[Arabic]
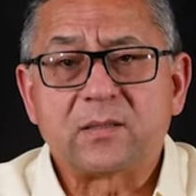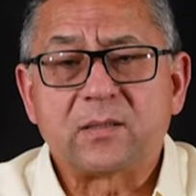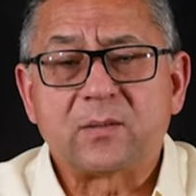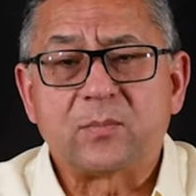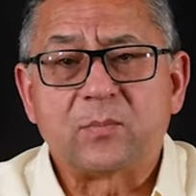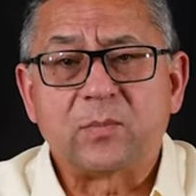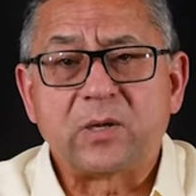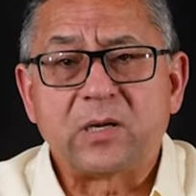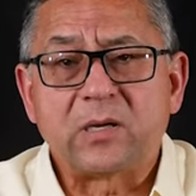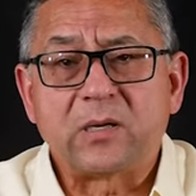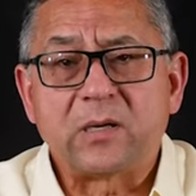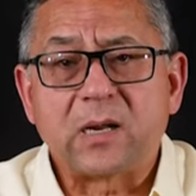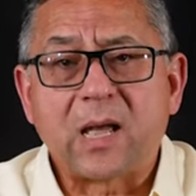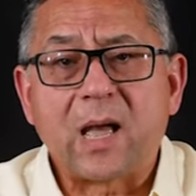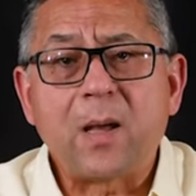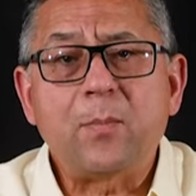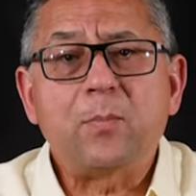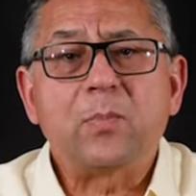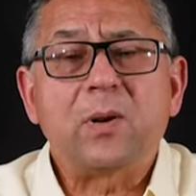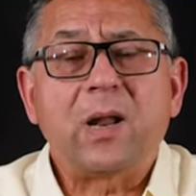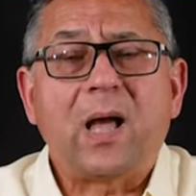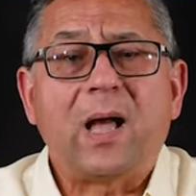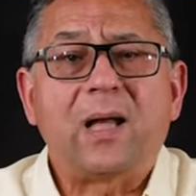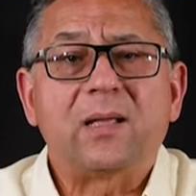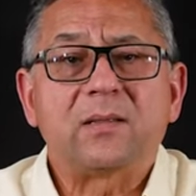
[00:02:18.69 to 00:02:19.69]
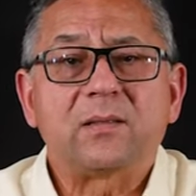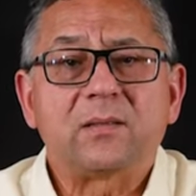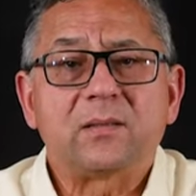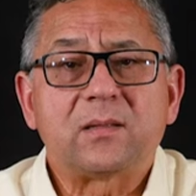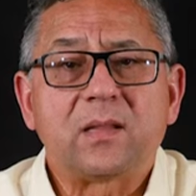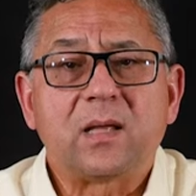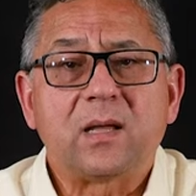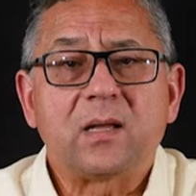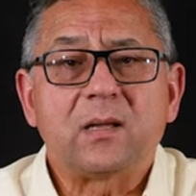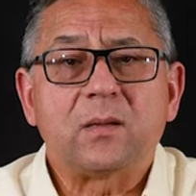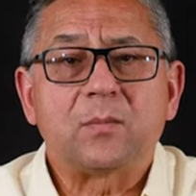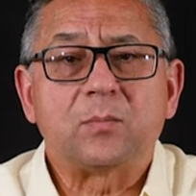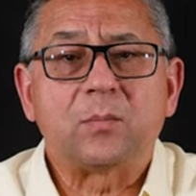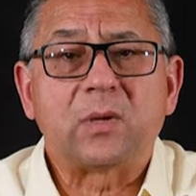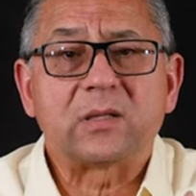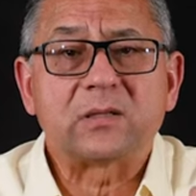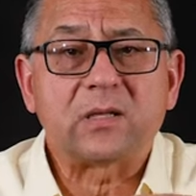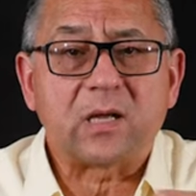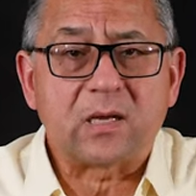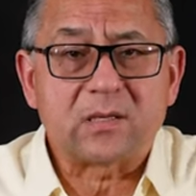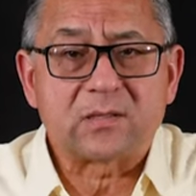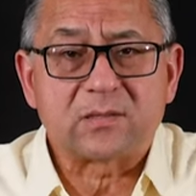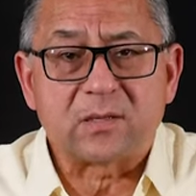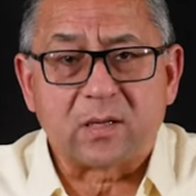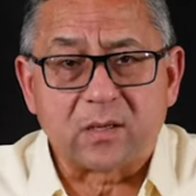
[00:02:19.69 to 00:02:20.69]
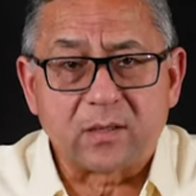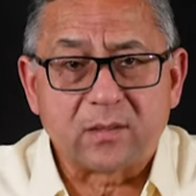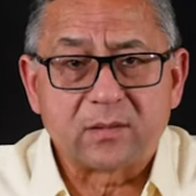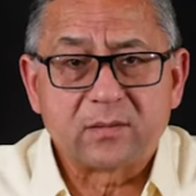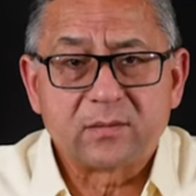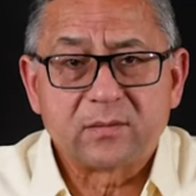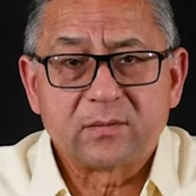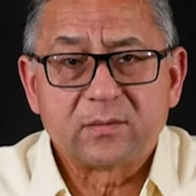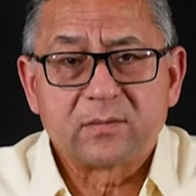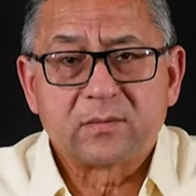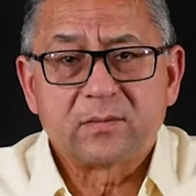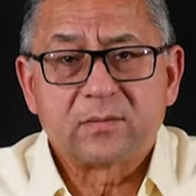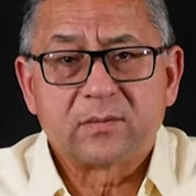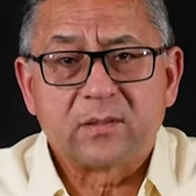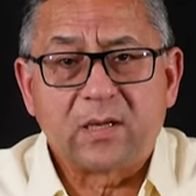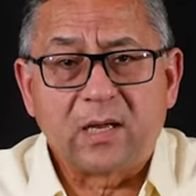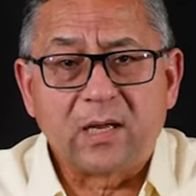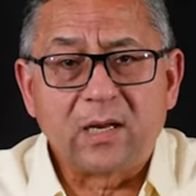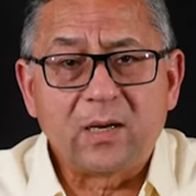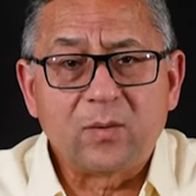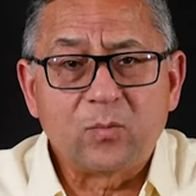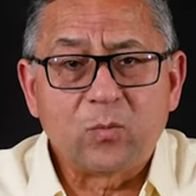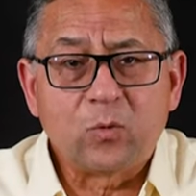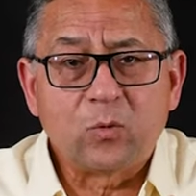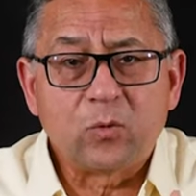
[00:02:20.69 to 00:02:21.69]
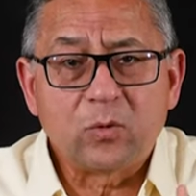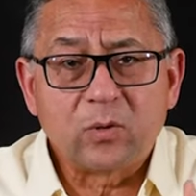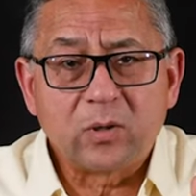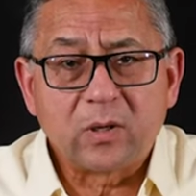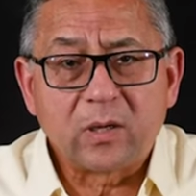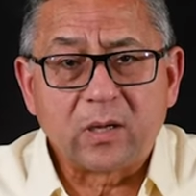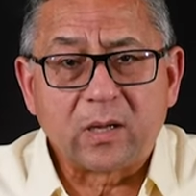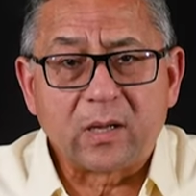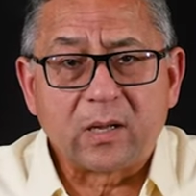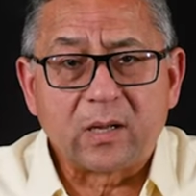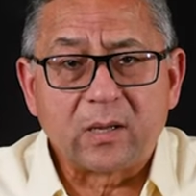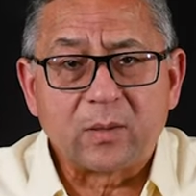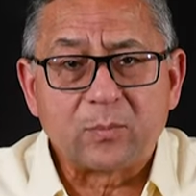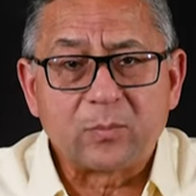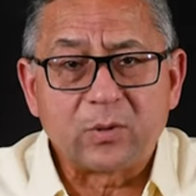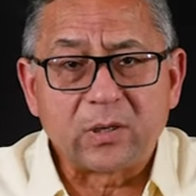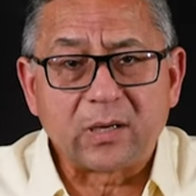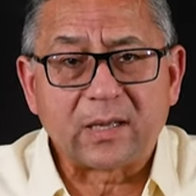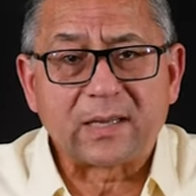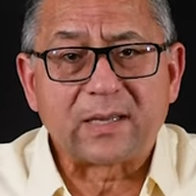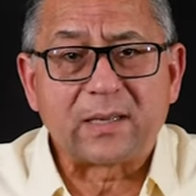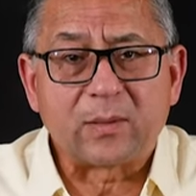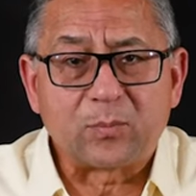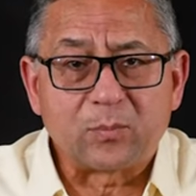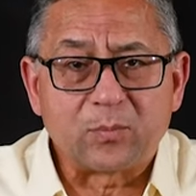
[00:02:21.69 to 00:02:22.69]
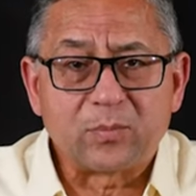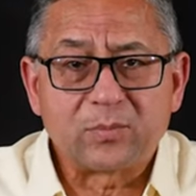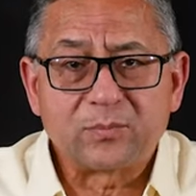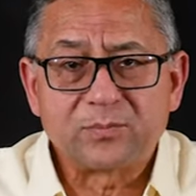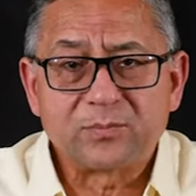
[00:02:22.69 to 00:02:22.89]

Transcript: من قبل حتى ما تحصل علمه آه، بالغيب